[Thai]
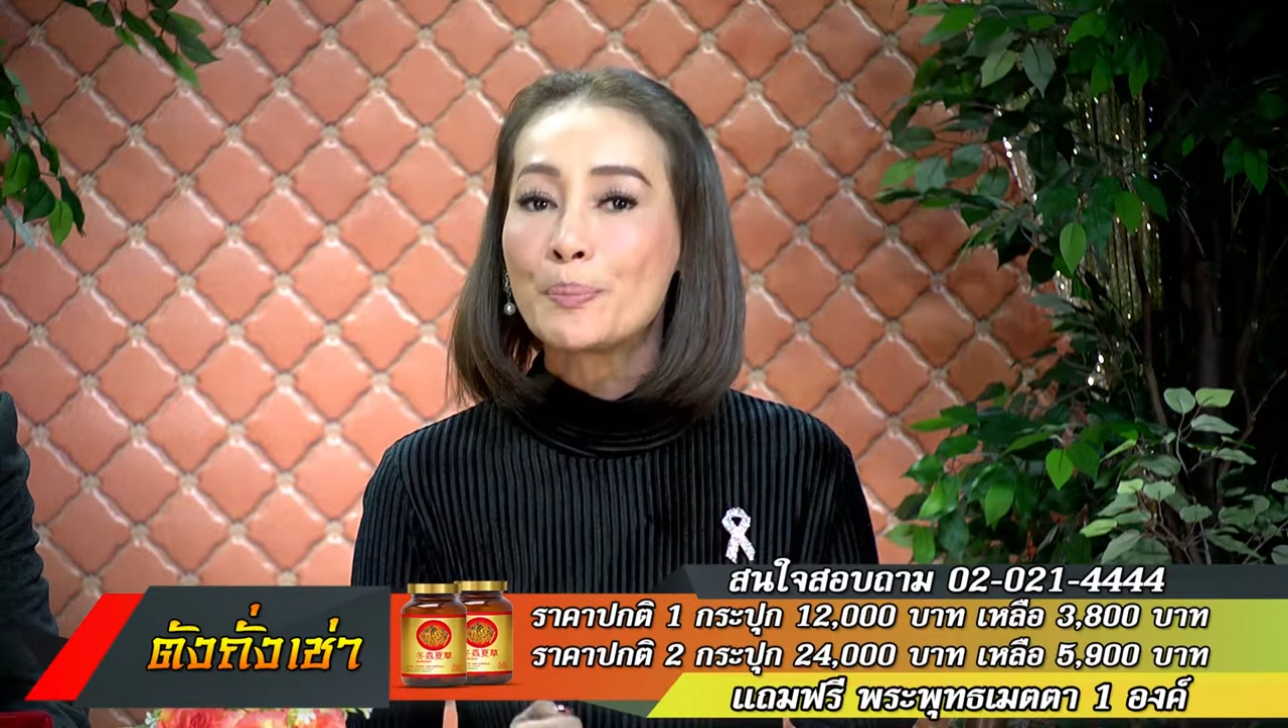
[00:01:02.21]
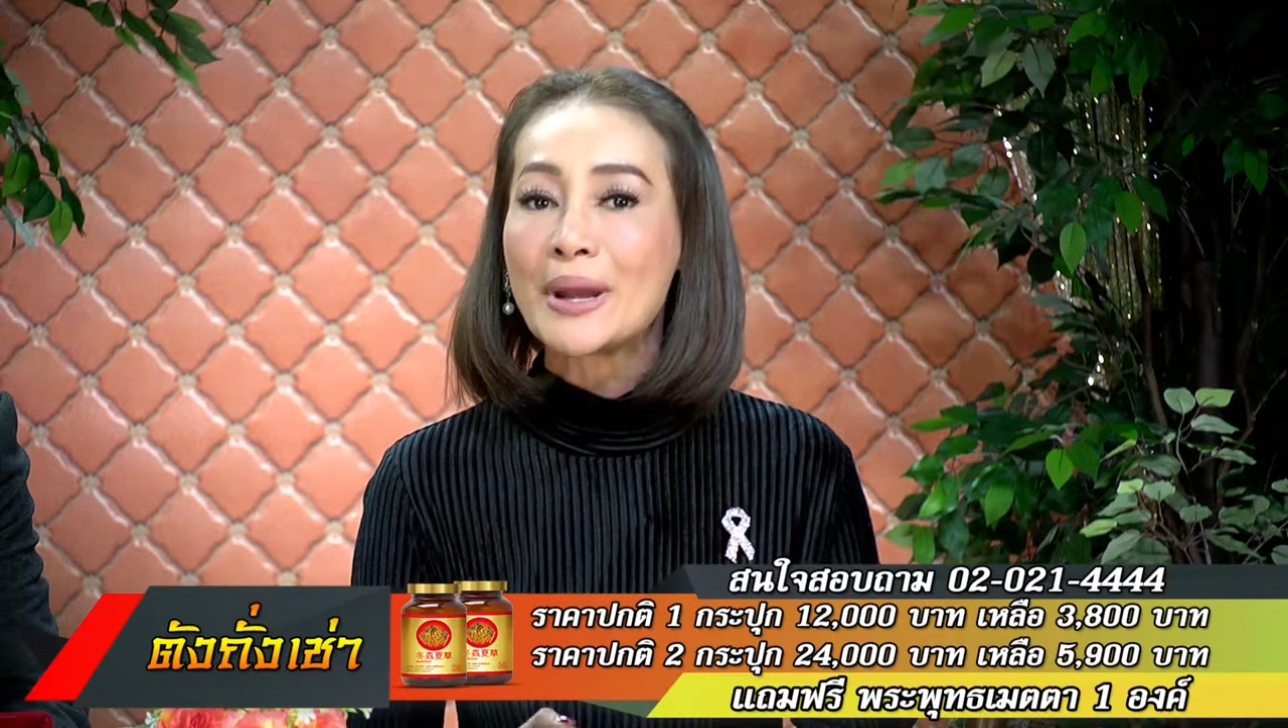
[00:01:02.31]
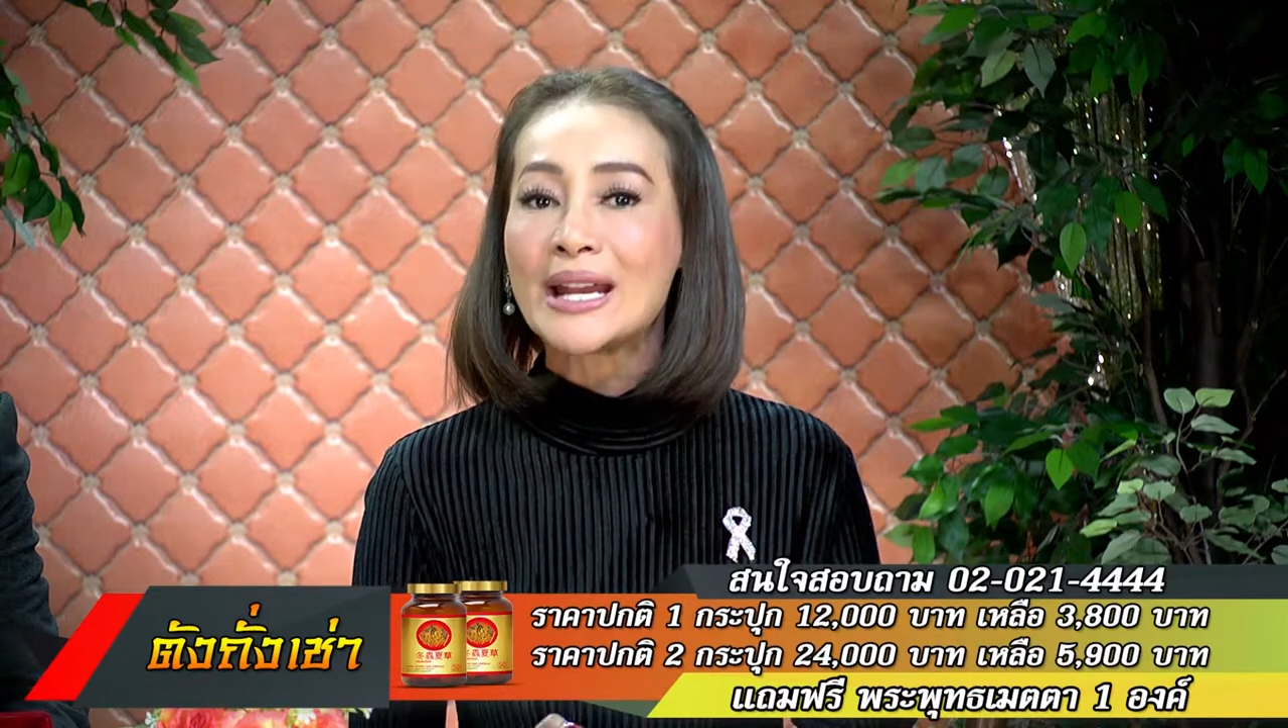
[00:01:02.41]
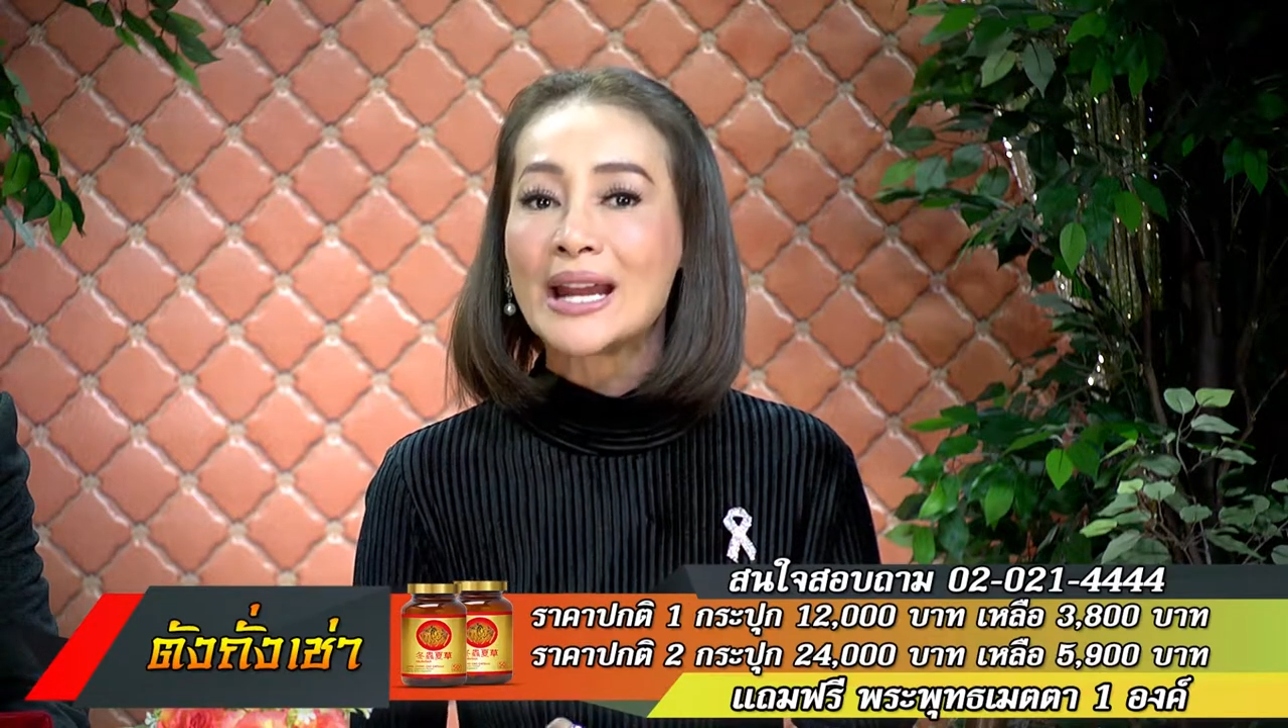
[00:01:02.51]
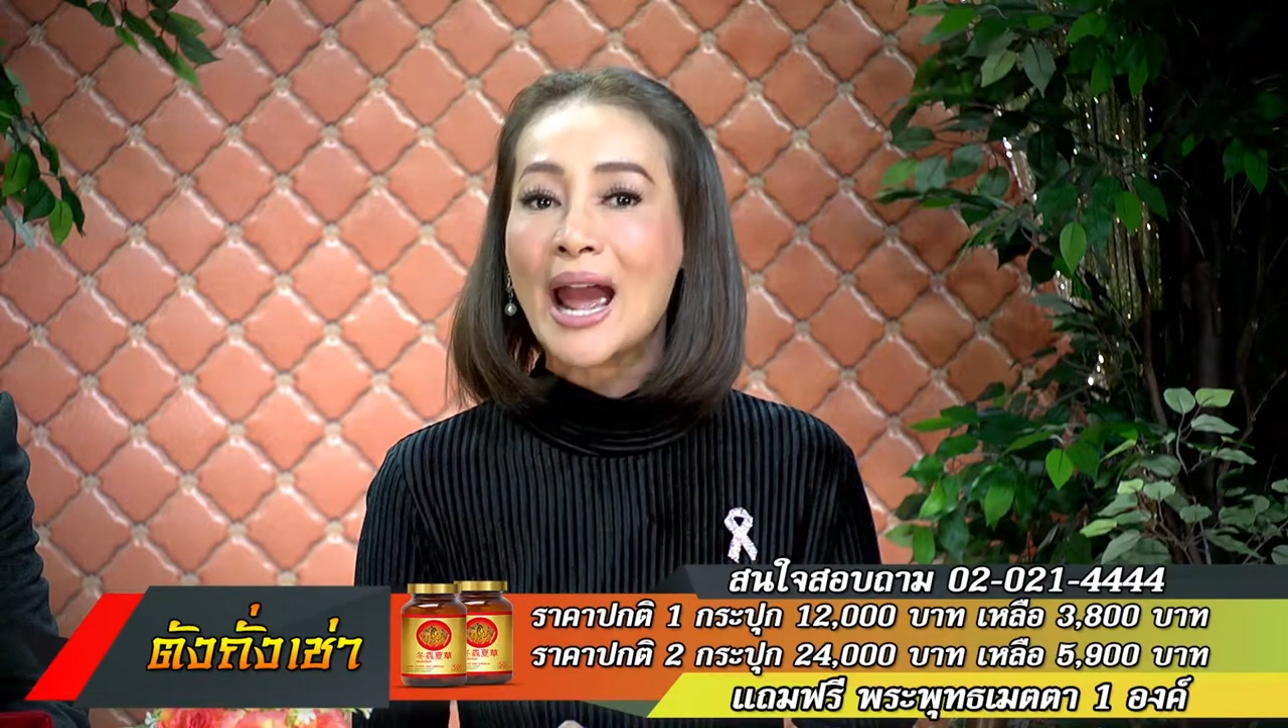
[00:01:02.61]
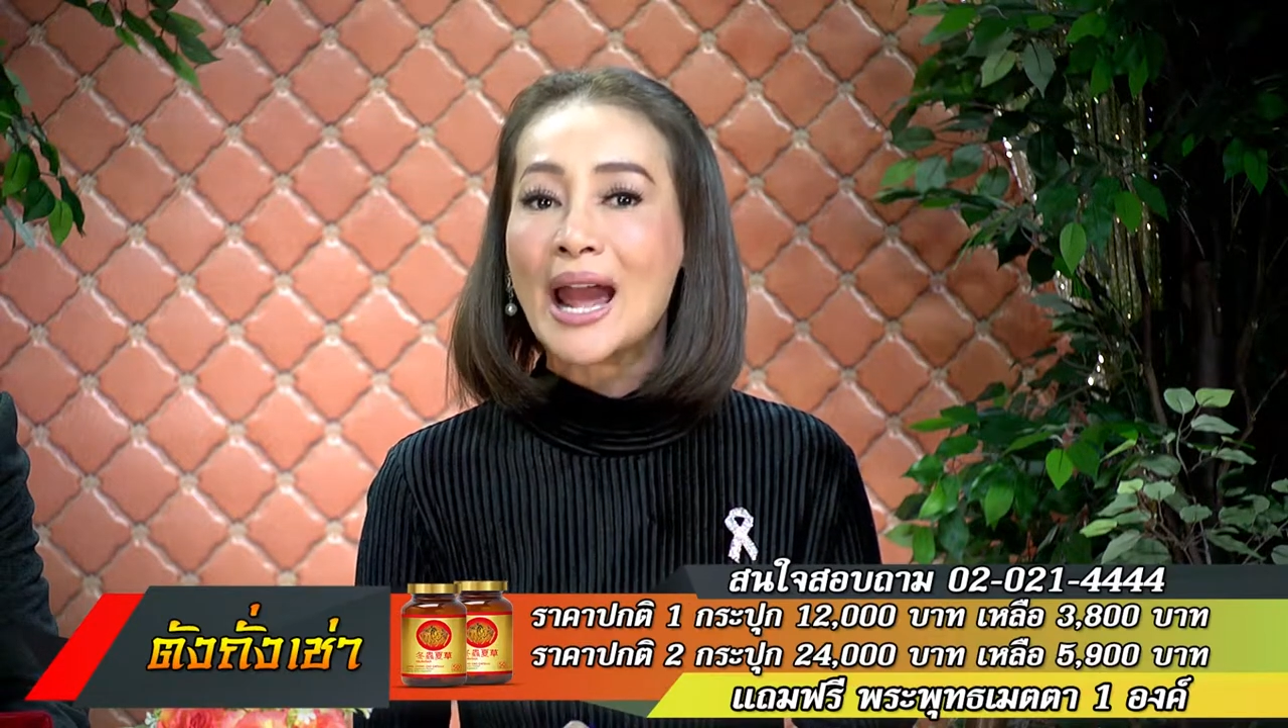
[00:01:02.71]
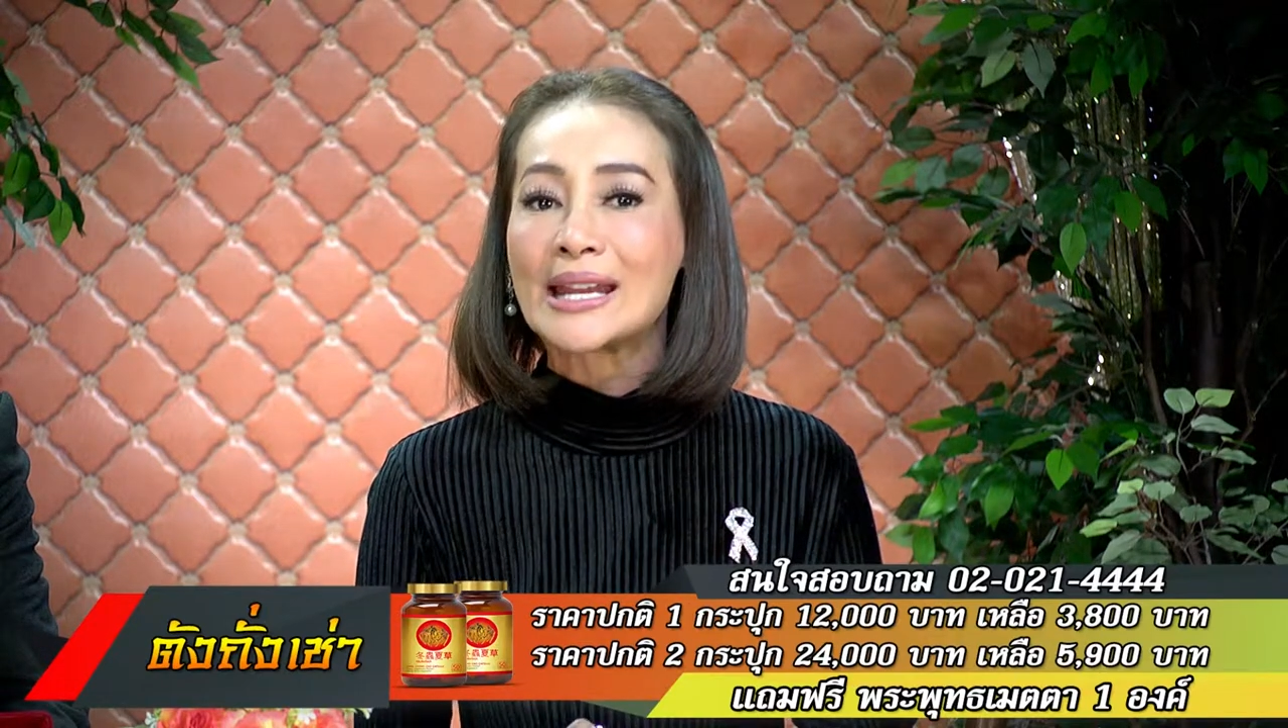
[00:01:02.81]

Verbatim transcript: เป็นยังไง